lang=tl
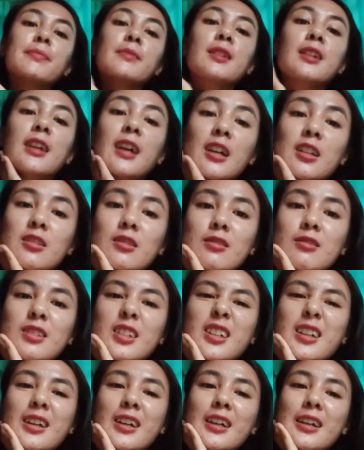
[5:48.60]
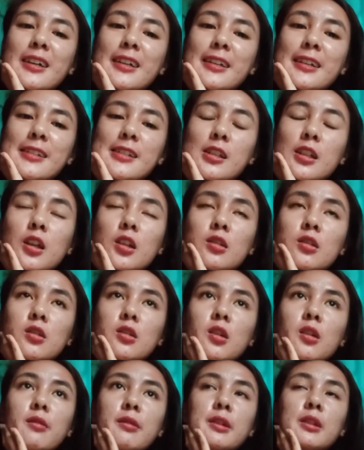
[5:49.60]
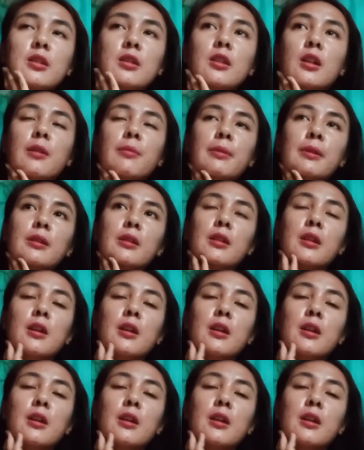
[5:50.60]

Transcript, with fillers: Ganon guys, ganon gawin nyo dapat.